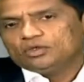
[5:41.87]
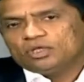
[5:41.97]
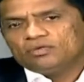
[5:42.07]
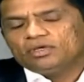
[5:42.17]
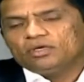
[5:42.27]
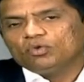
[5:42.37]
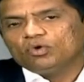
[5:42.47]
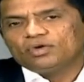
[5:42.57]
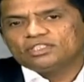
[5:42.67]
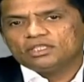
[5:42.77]
ஸோ இவருக்கு
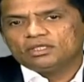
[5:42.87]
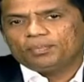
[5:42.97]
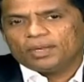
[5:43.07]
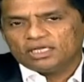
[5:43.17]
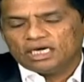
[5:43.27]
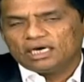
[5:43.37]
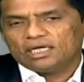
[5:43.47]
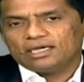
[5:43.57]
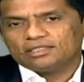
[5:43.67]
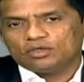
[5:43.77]
ஒரு வருஷத்துக்கு பதினேழு
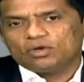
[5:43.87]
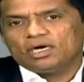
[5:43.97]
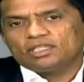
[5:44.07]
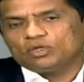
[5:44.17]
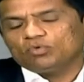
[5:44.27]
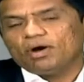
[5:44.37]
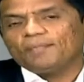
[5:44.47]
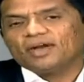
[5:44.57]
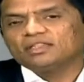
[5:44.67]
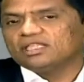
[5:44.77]
லட்ச ரூபா லட்ச ரூபா
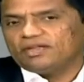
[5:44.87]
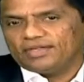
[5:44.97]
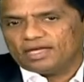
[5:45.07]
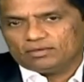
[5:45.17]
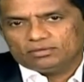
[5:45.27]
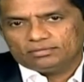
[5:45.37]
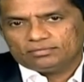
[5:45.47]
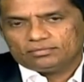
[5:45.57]
பணம் தேவையாக இருக்கும்